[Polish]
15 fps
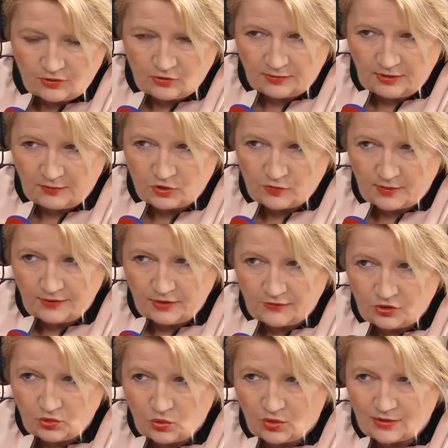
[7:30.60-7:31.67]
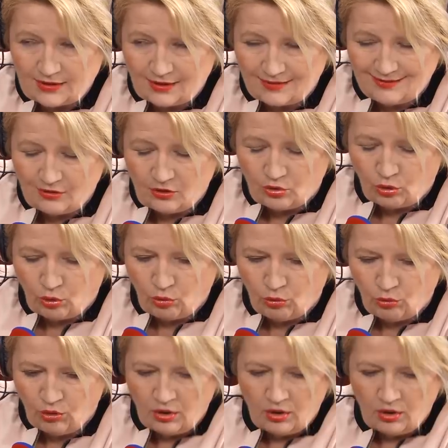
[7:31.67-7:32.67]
osób niepełnosprawnych w ciągu ostatniego roku?